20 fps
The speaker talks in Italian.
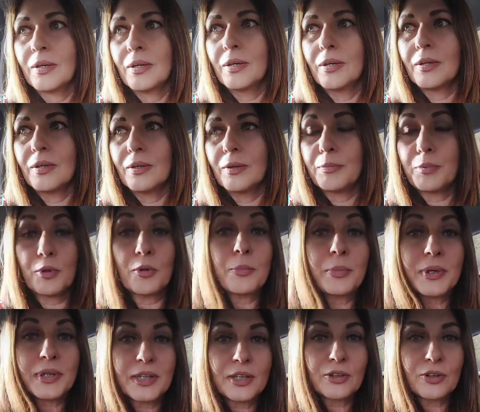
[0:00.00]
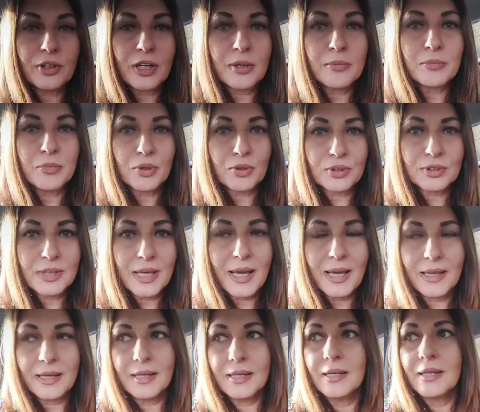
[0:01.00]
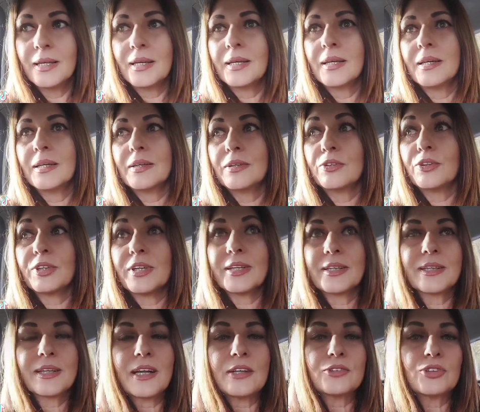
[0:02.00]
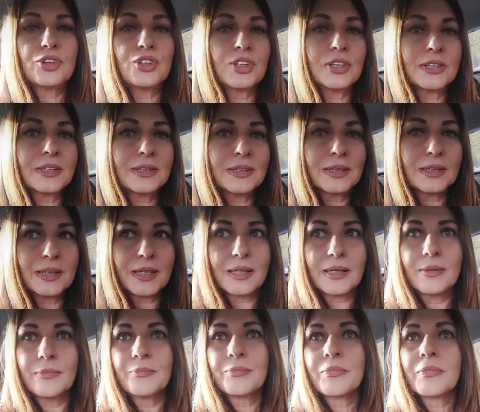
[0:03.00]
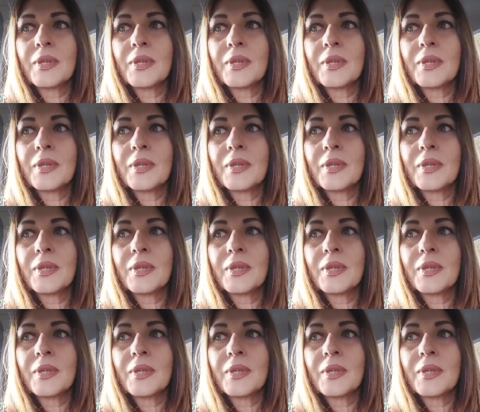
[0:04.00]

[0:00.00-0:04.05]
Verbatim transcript: eh, proprio perché non è immortale, non è in grado di gestire